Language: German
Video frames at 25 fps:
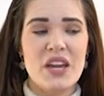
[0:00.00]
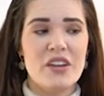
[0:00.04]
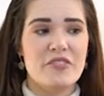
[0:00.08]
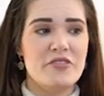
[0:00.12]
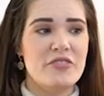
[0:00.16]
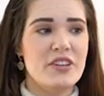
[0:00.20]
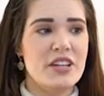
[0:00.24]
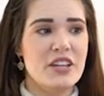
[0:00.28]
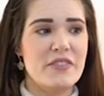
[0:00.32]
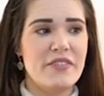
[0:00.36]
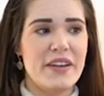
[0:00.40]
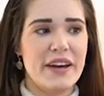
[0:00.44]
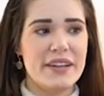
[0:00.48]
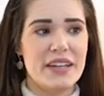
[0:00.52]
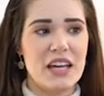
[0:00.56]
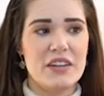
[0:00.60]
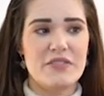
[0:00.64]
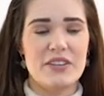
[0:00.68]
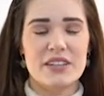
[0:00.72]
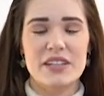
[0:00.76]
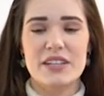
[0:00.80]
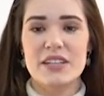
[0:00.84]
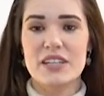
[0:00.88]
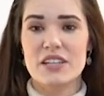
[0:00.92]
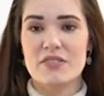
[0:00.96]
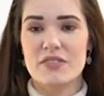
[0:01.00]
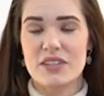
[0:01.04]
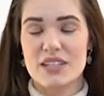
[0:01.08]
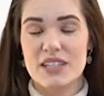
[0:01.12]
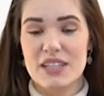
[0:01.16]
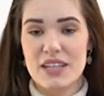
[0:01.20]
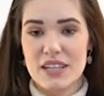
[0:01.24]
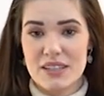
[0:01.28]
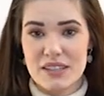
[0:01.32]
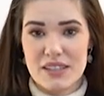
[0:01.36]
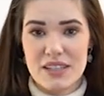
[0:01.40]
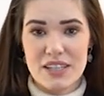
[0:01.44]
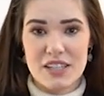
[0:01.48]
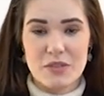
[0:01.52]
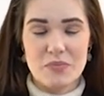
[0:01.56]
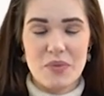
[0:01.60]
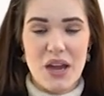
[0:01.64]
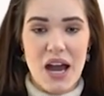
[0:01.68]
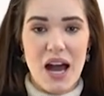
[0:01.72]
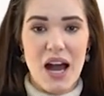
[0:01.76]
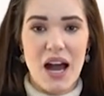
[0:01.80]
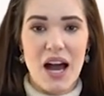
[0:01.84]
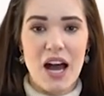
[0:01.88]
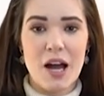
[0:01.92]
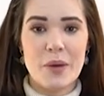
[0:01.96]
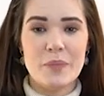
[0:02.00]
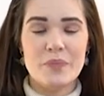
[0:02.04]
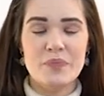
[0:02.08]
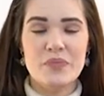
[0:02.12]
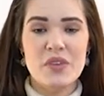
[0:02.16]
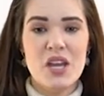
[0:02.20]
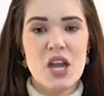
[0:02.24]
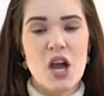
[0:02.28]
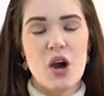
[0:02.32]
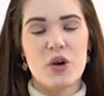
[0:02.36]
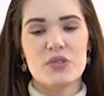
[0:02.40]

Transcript: Viele werden einfach die Liquidität nicht mehr haben.